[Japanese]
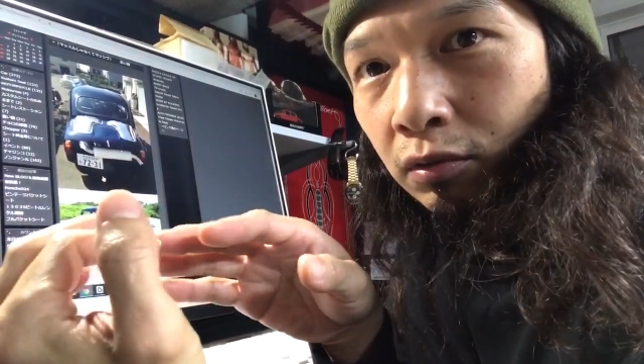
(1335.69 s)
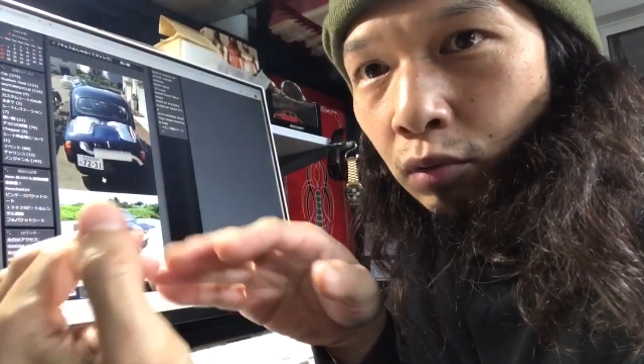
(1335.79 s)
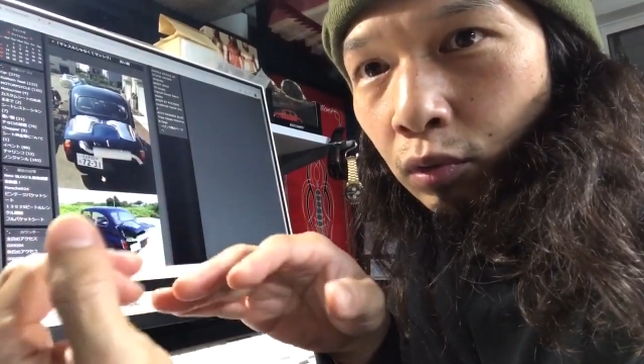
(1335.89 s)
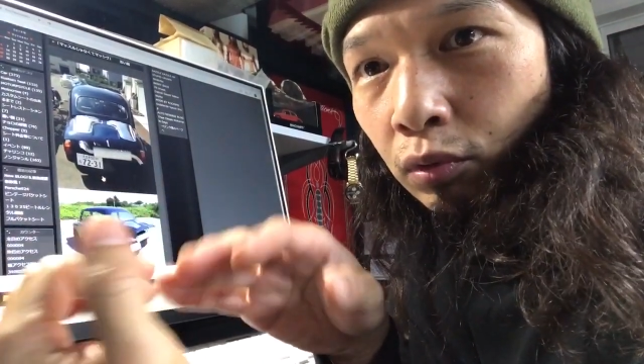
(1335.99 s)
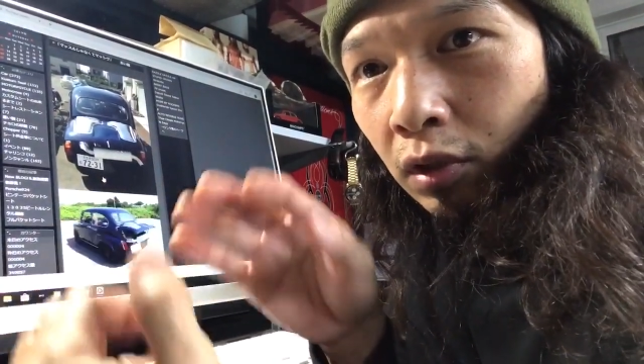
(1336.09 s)

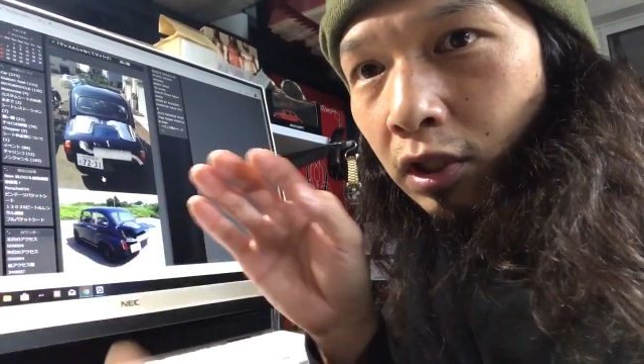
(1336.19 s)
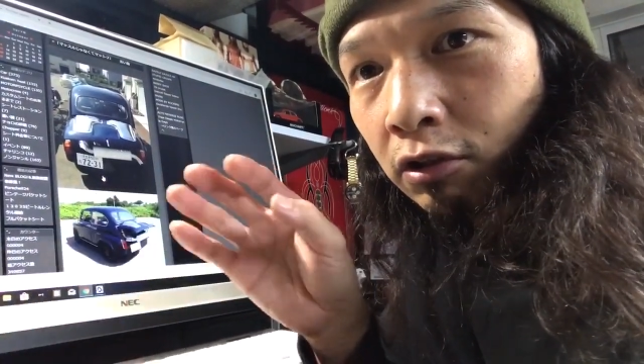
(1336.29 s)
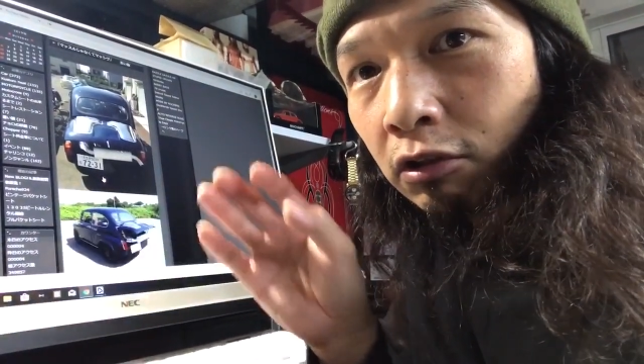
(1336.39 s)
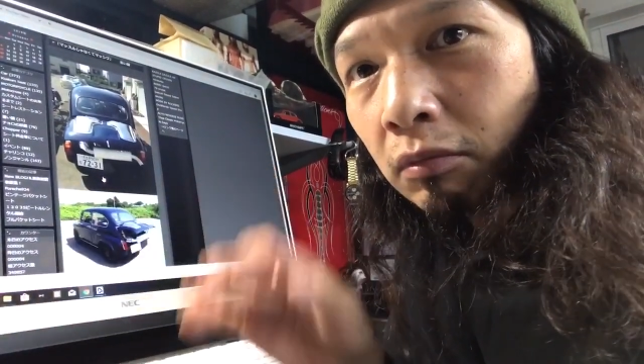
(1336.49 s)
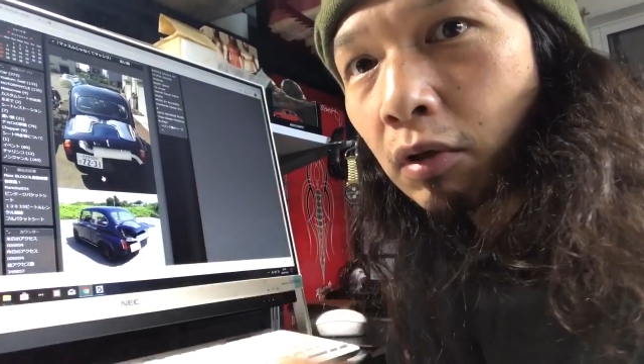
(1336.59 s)
とことかに
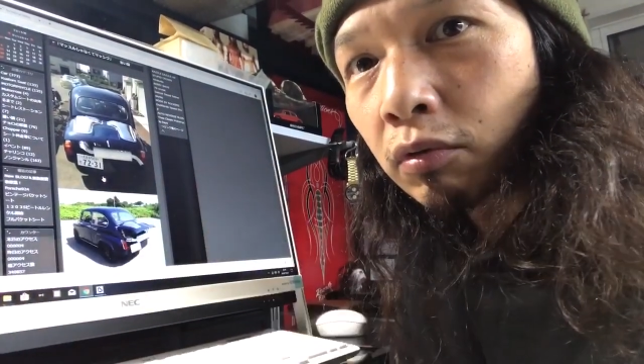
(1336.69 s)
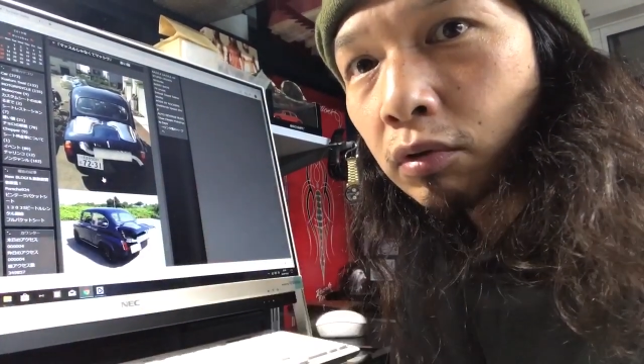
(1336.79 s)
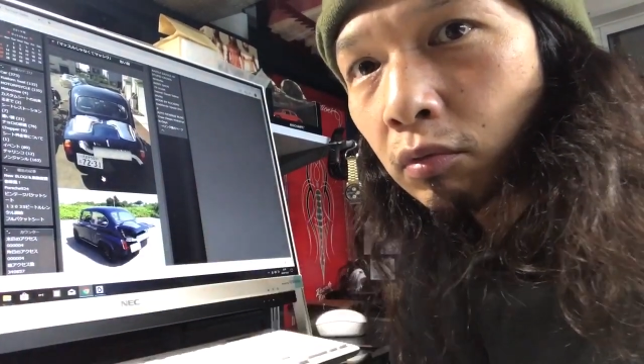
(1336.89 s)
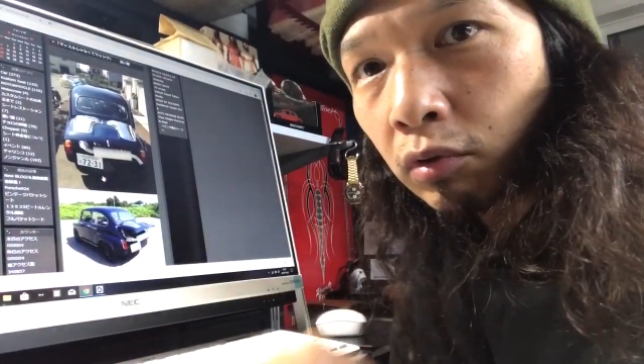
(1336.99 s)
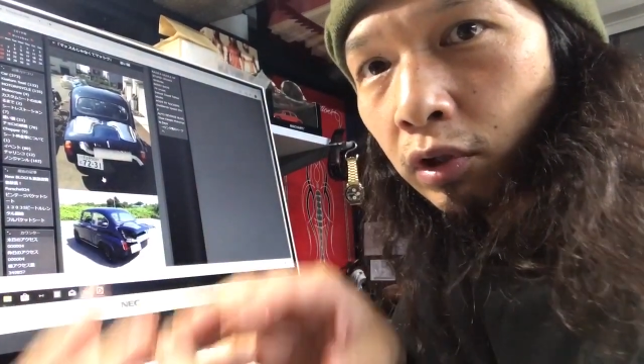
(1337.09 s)
車を置
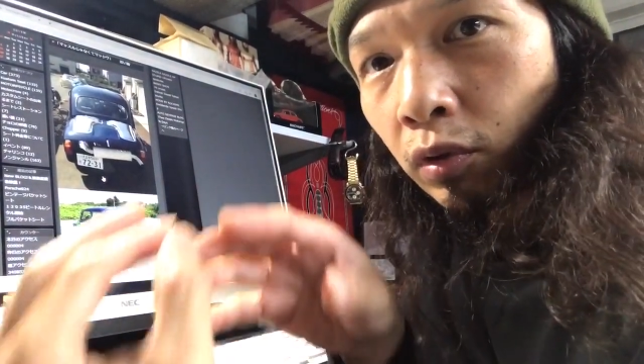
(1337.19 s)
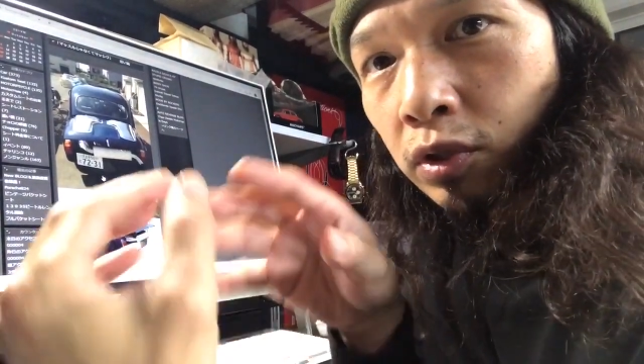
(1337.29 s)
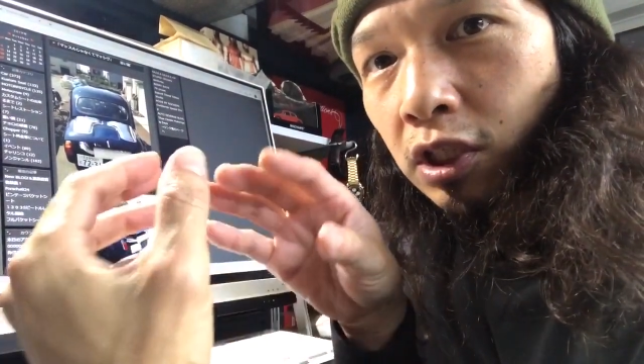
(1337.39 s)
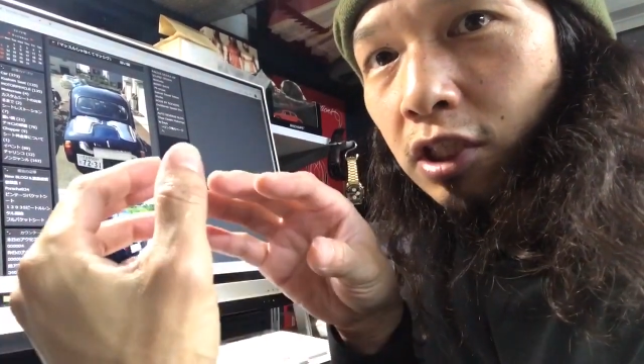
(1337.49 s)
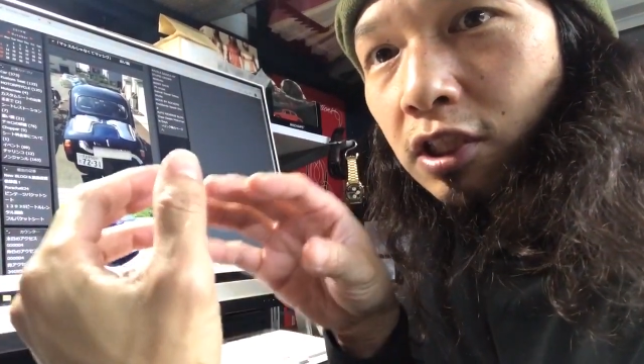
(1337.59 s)
くともうよ
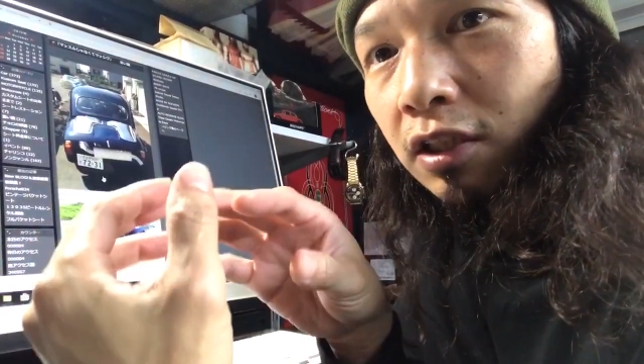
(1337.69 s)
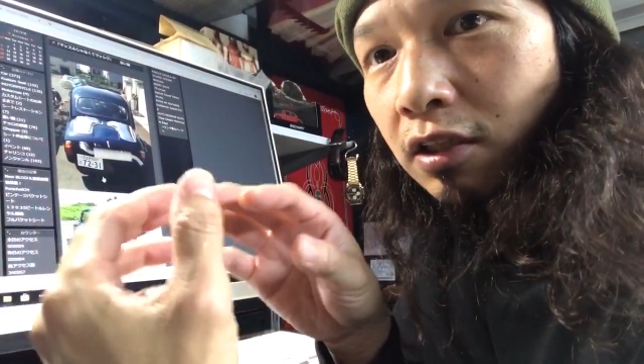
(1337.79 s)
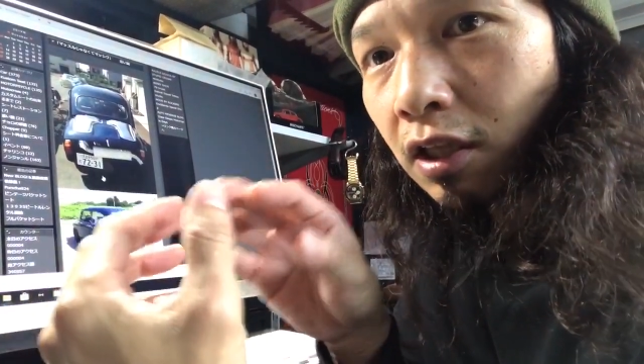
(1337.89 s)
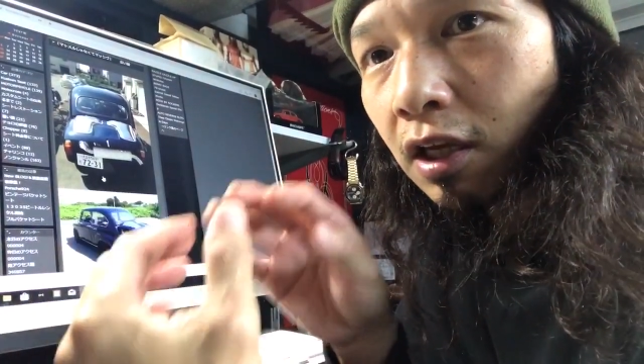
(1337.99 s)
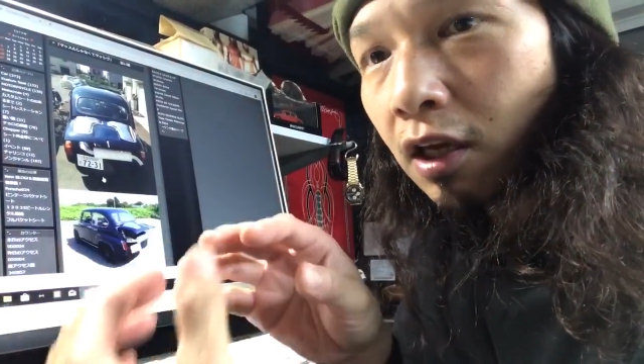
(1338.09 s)
じれちゃっ
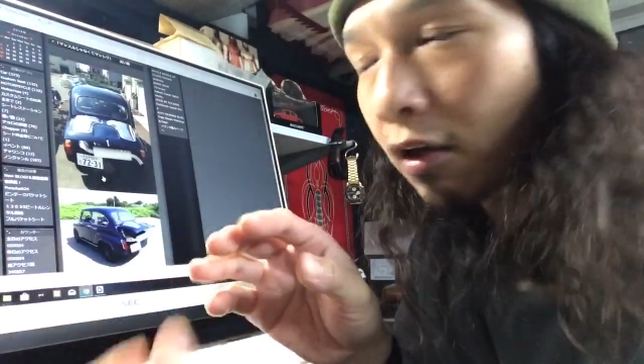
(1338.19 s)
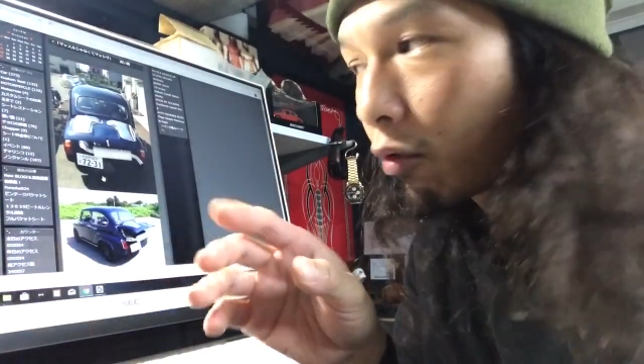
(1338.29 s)
て、